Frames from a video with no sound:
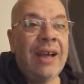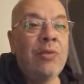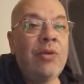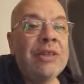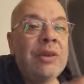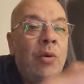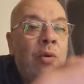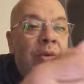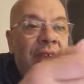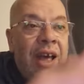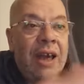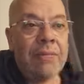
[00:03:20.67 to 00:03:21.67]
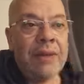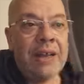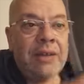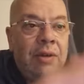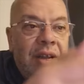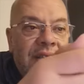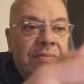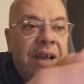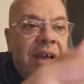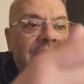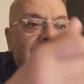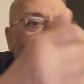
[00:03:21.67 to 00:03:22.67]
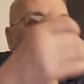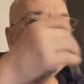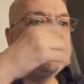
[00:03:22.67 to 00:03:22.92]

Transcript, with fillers: انه يطول في الحرب هذه والازمه هذه